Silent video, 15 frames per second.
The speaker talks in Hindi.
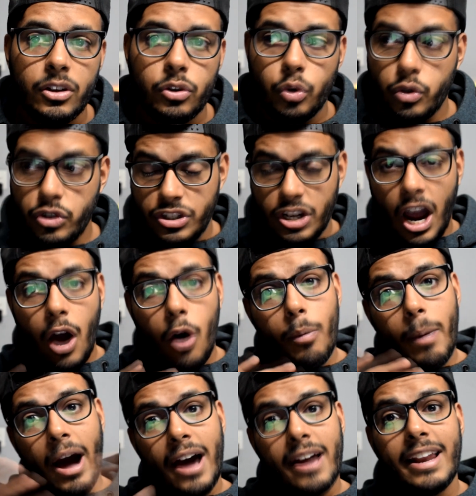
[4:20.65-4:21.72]
तो जाओ
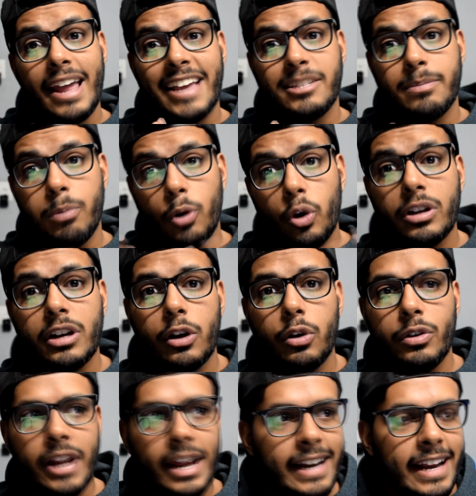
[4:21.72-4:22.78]
बाहर एक्सप्लोर करो
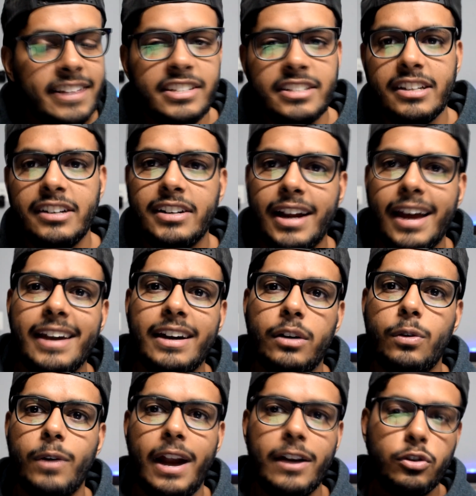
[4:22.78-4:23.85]
नई नई चीज़ें ट्राई
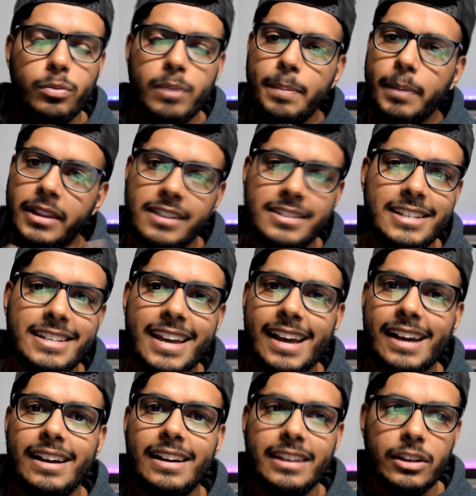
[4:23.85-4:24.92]
करो एंड तुम्हें पता चल
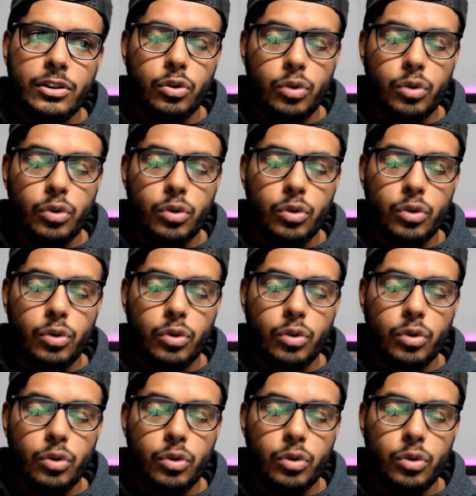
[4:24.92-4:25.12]
जाएगा कि